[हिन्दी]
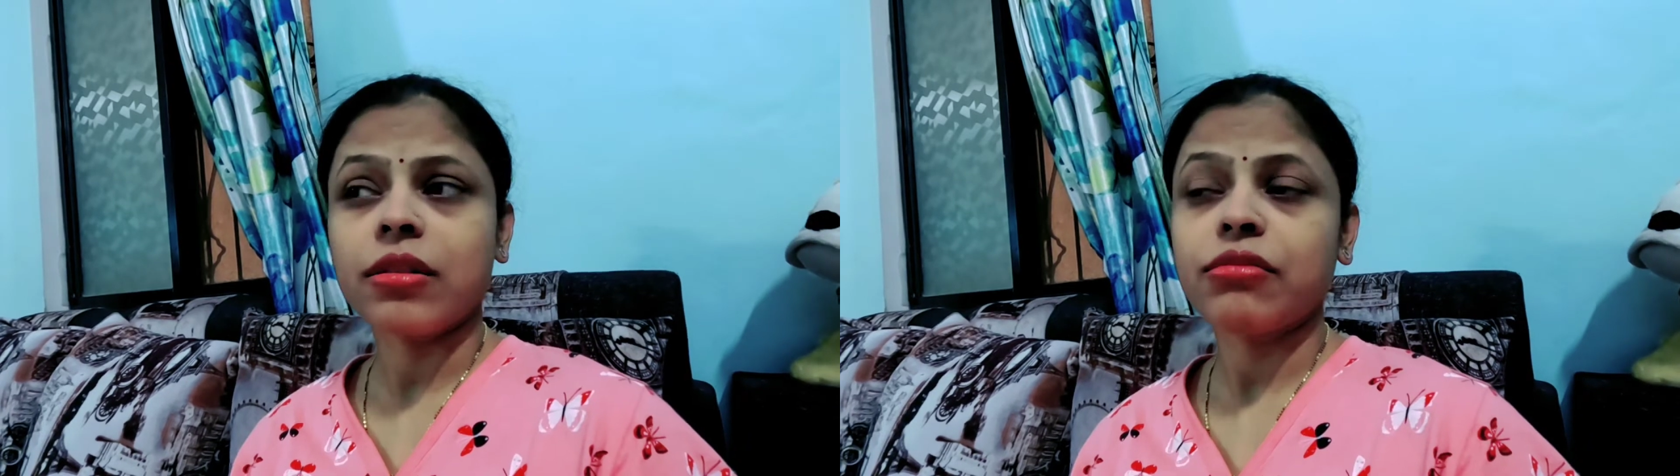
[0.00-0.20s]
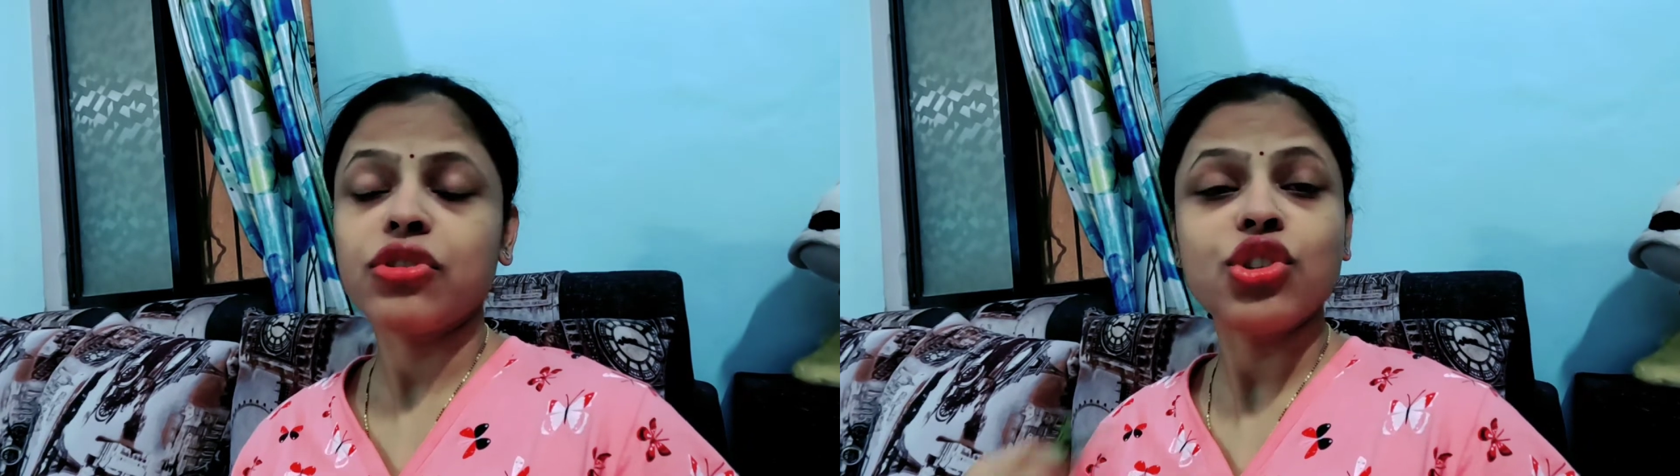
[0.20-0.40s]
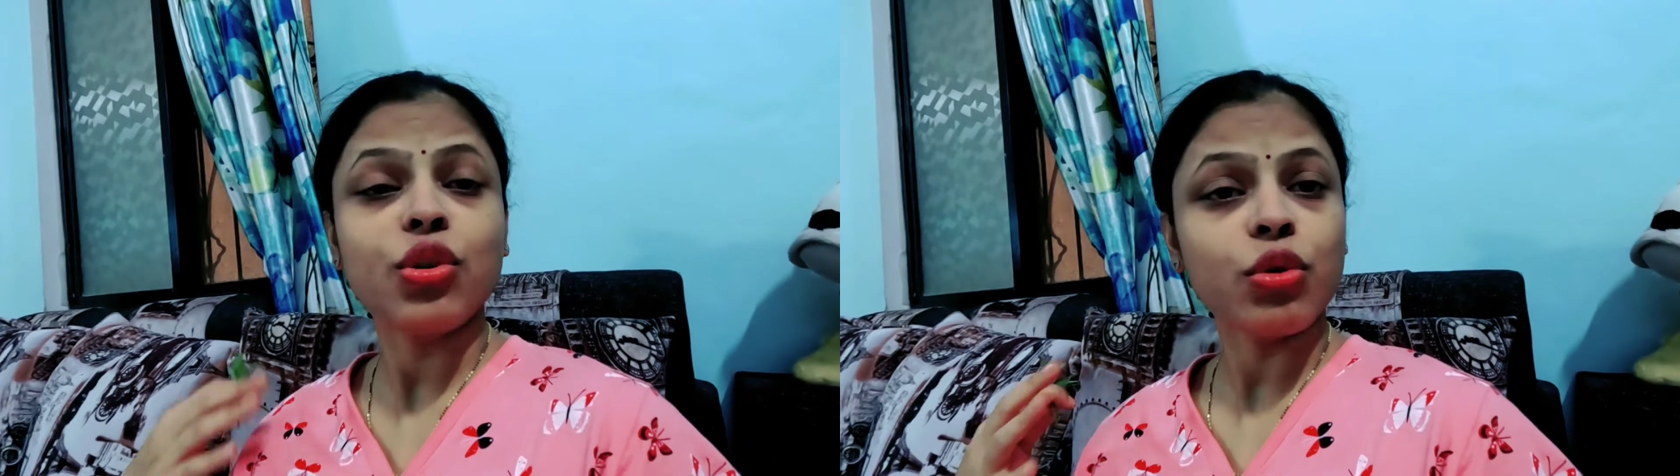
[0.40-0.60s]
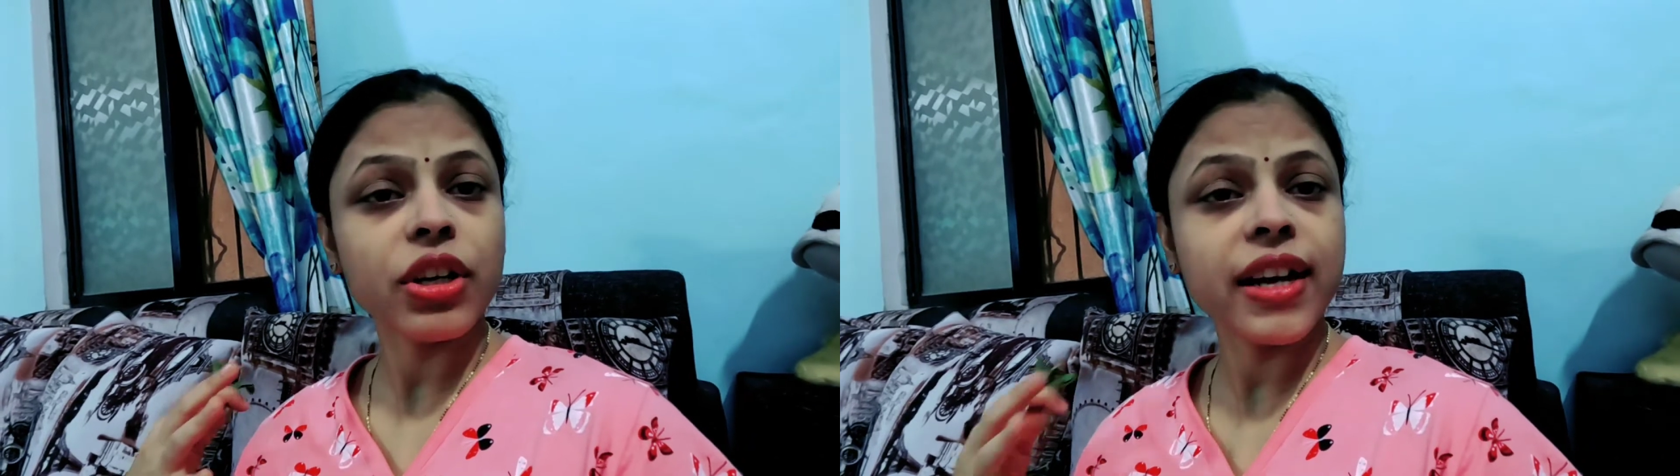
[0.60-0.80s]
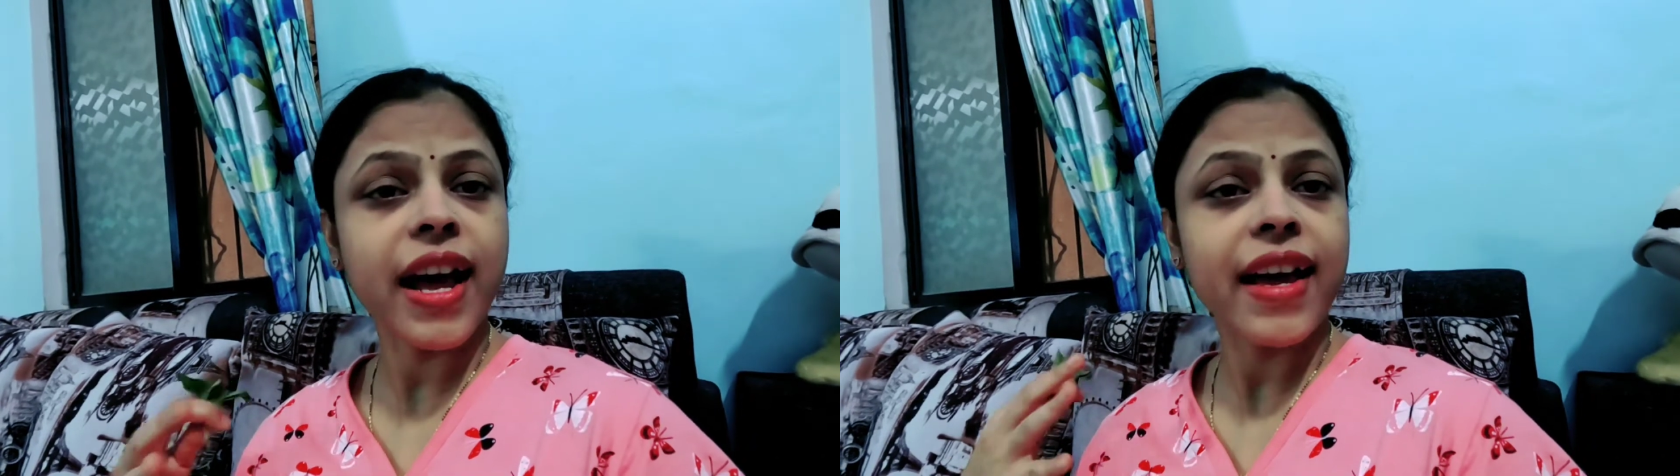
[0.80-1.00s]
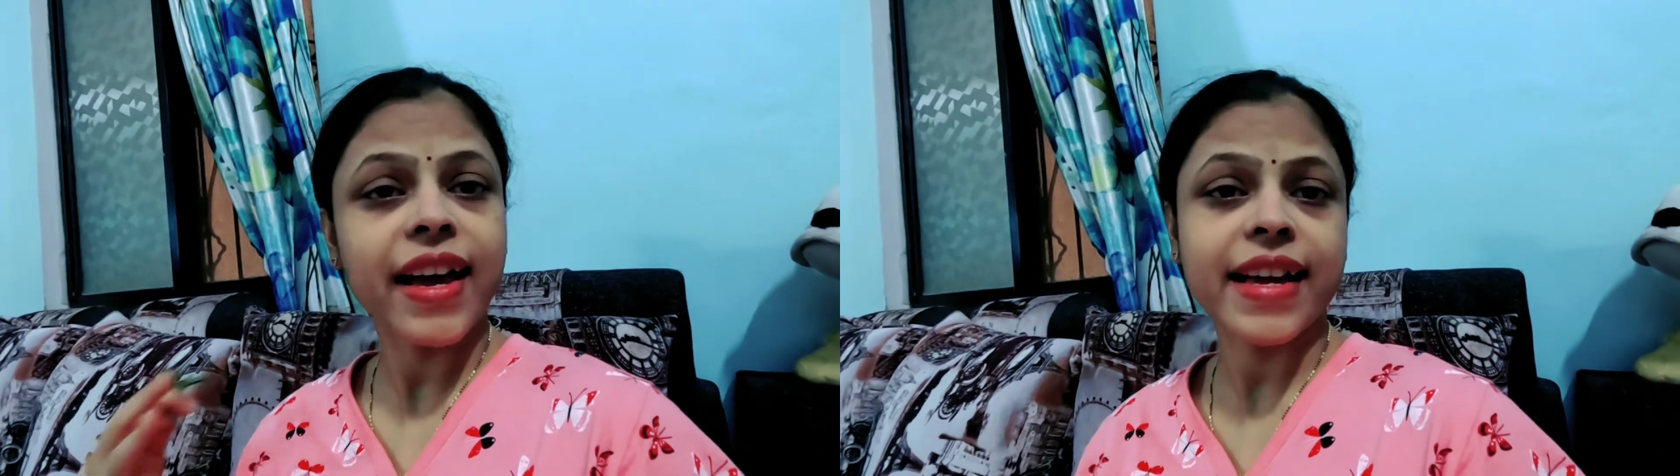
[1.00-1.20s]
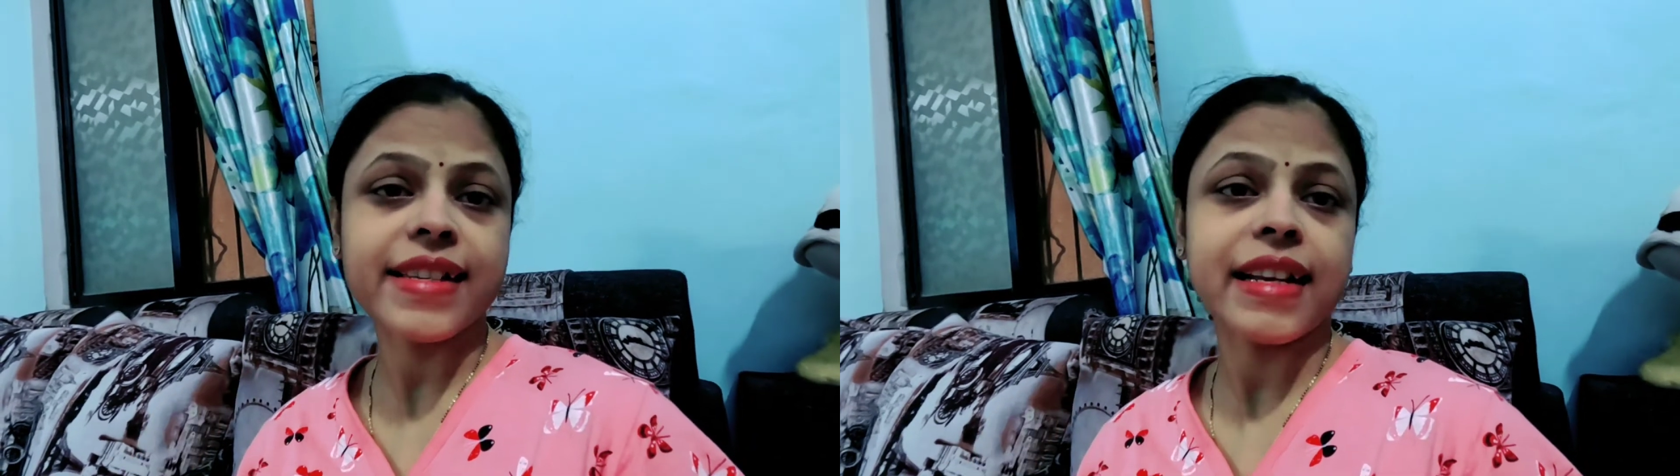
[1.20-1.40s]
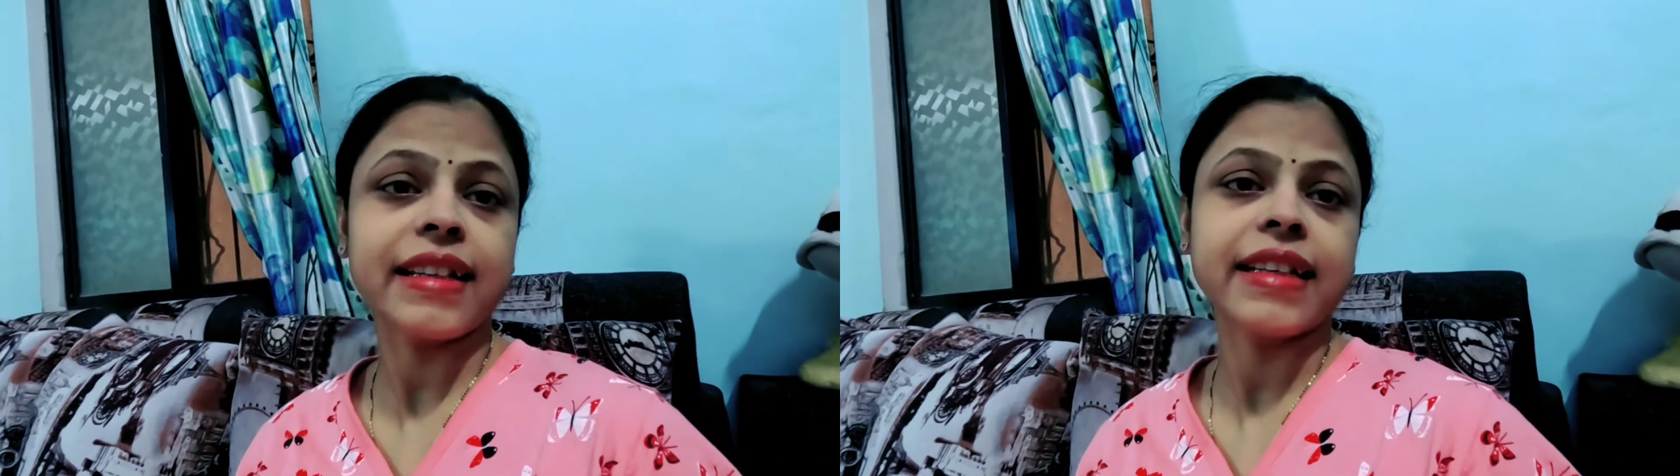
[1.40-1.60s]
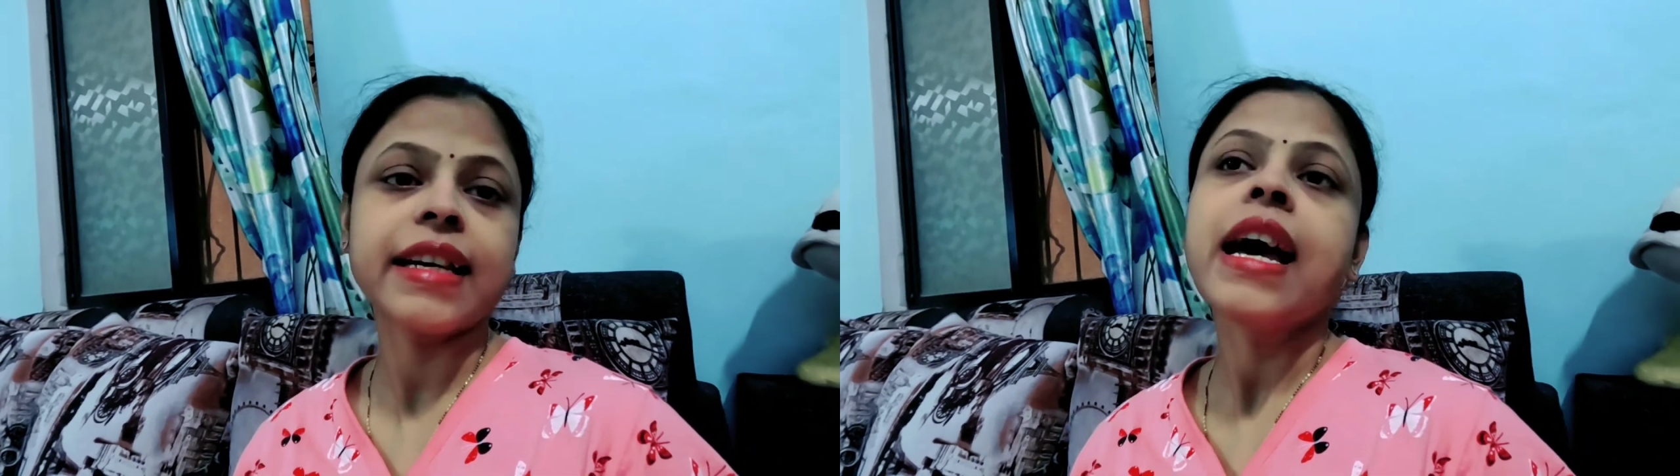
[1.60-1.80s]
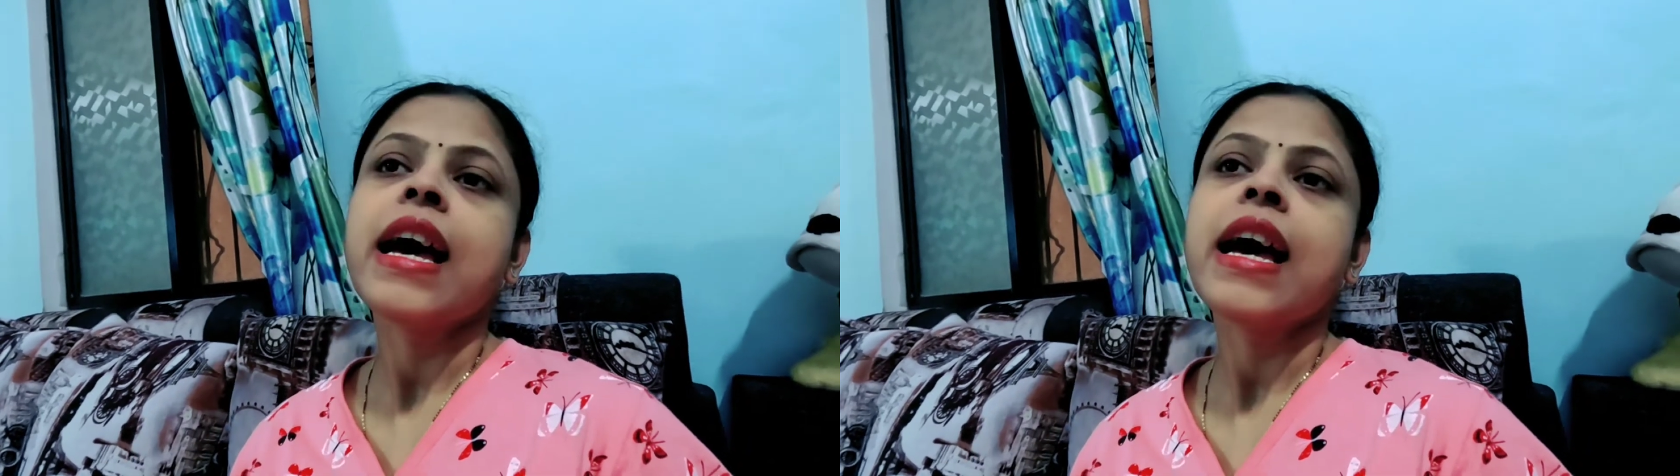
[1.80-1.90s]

मुझे उठना है जल्दी